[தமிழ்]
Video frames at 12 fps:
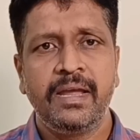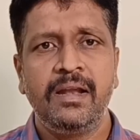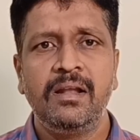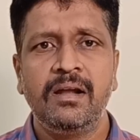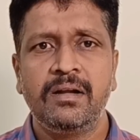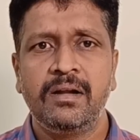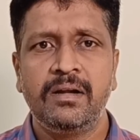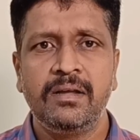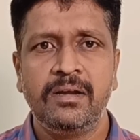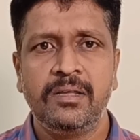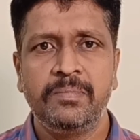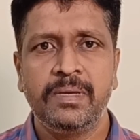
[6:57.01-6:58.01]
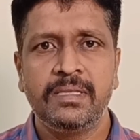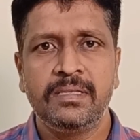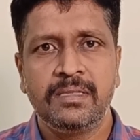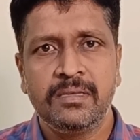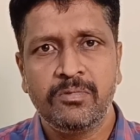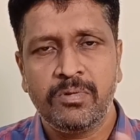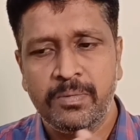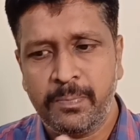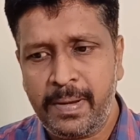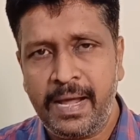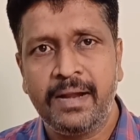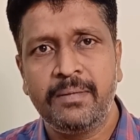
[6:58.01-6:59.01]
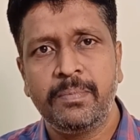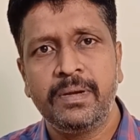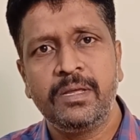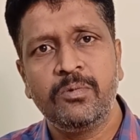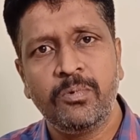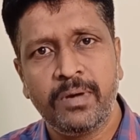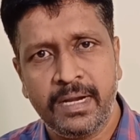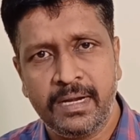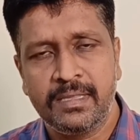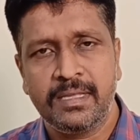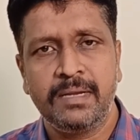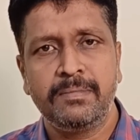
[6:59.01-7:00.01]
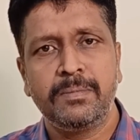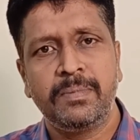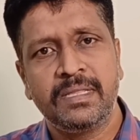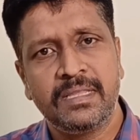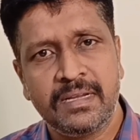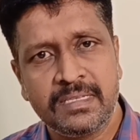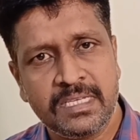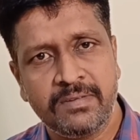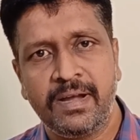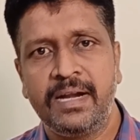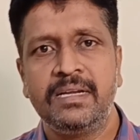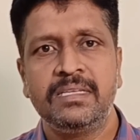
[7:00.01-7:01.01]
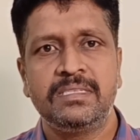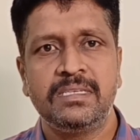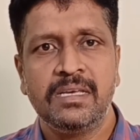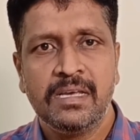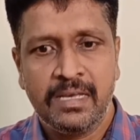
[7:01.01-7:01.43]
எல்லா நாடுகளையும் எதிர்த்து ஒரு பிளான் பண்ணி உக்ரைனை தனிமைப்படுத்தி ரஷ்யாவை அடித்து